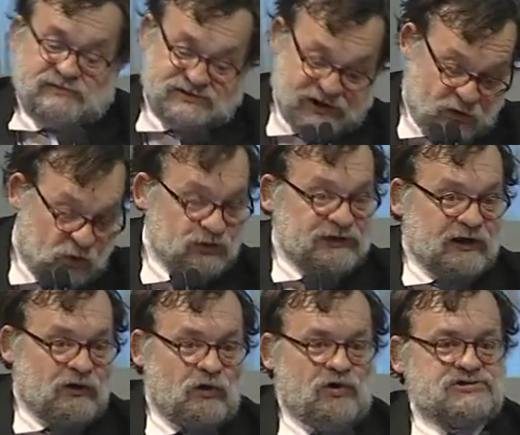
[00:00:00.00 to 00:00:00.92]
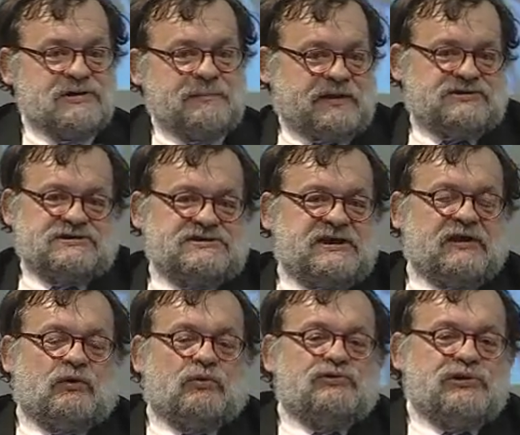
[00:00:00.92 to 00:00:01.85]
Seconda cosa, per
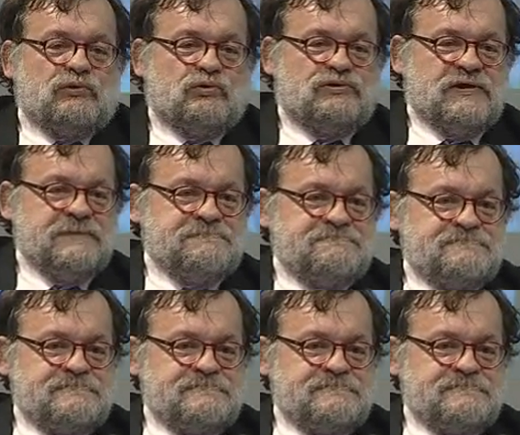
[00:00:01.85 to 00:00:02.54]
gestire i contenuti.